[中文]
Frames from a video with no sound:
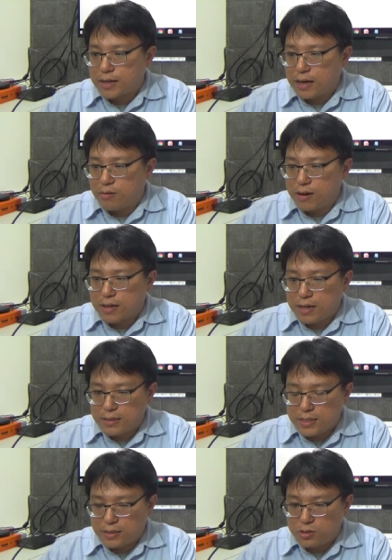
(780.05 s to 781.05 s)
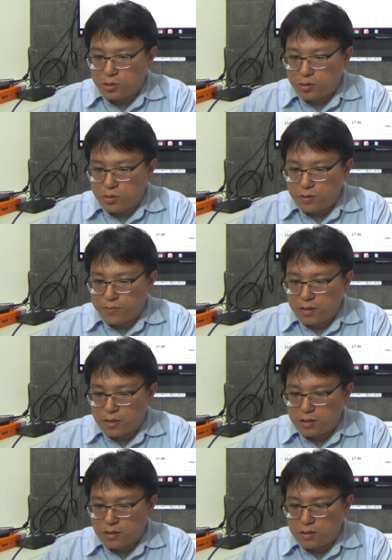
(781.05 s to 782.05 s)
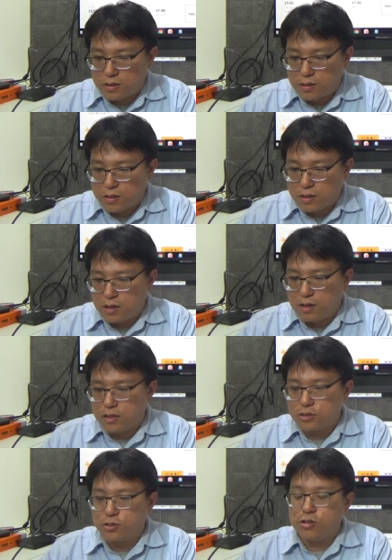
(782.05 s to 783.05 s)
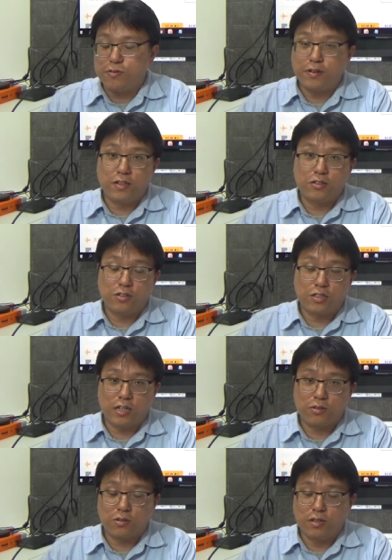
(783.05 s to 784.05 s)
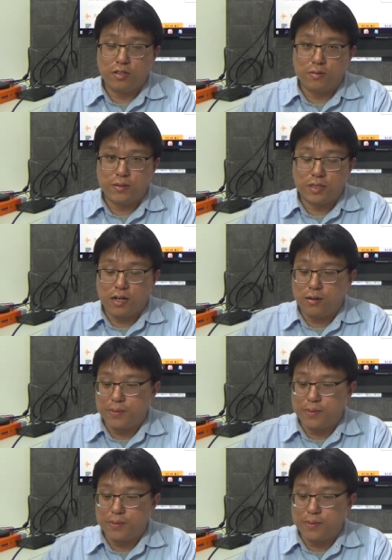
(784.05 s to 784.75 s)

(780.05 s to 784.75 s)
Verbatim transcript: 赶快看一下九月份哎呀，九月份就相对的比较